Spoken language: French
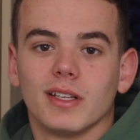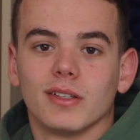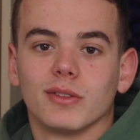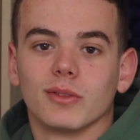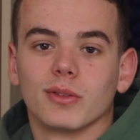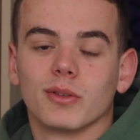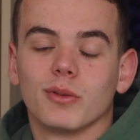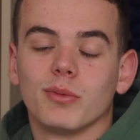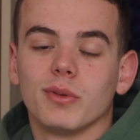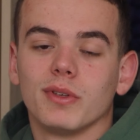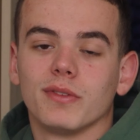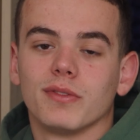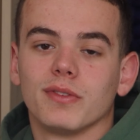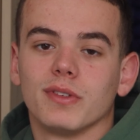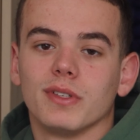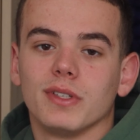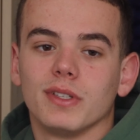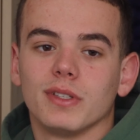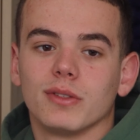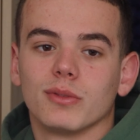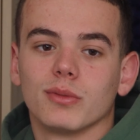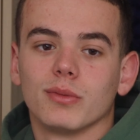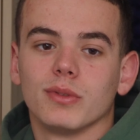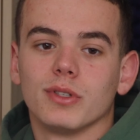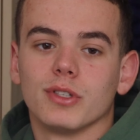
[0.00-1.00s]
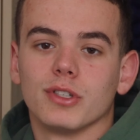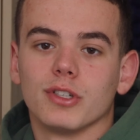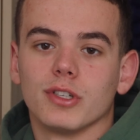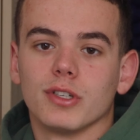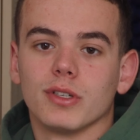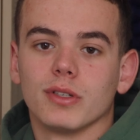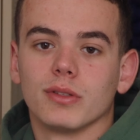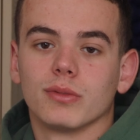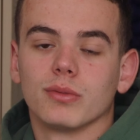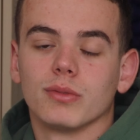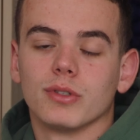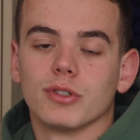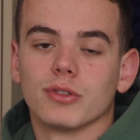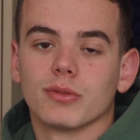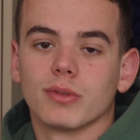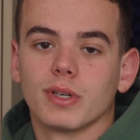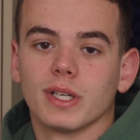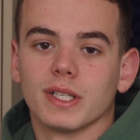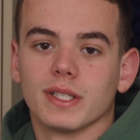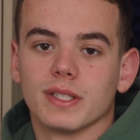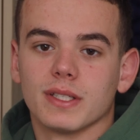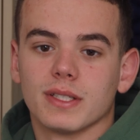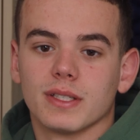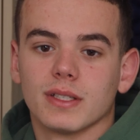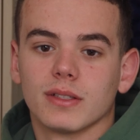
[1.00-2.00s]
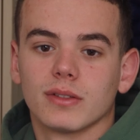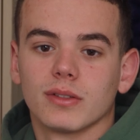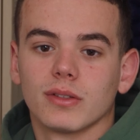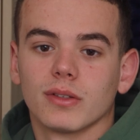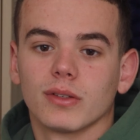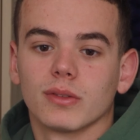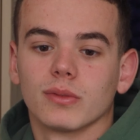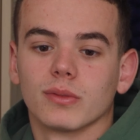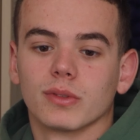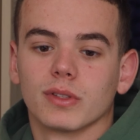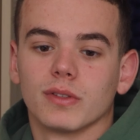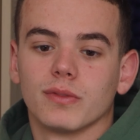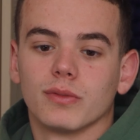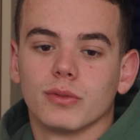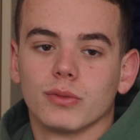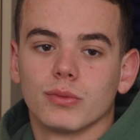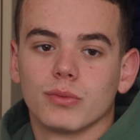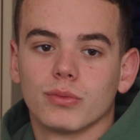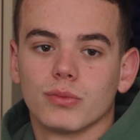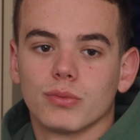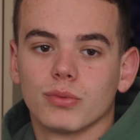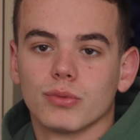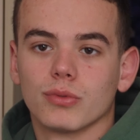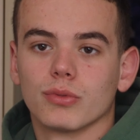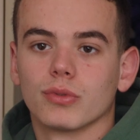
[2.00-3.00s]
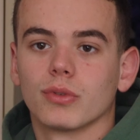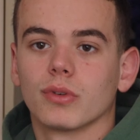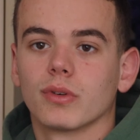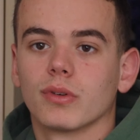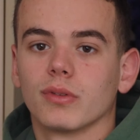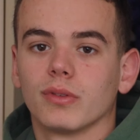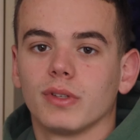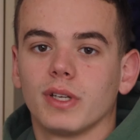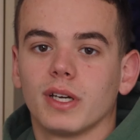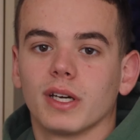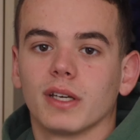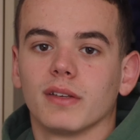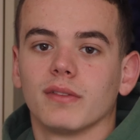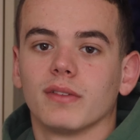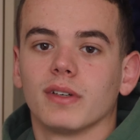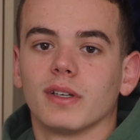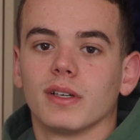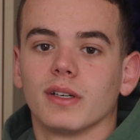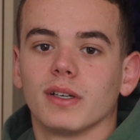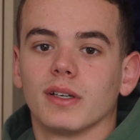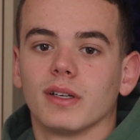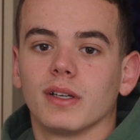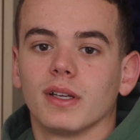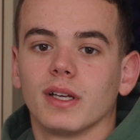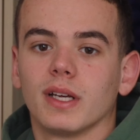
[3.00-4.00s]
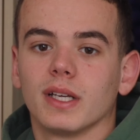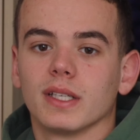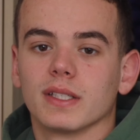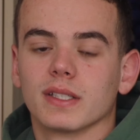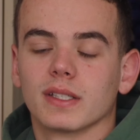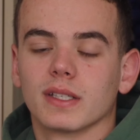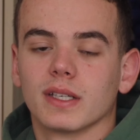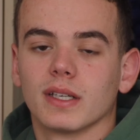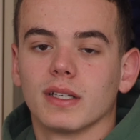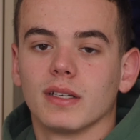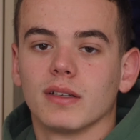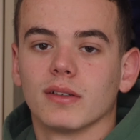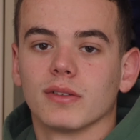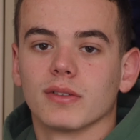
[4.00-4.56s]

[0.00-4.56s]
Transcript: Donc lui, il finit tous les, tous les jours à 17h, donc il faut toujours qu'on arrive à, se caler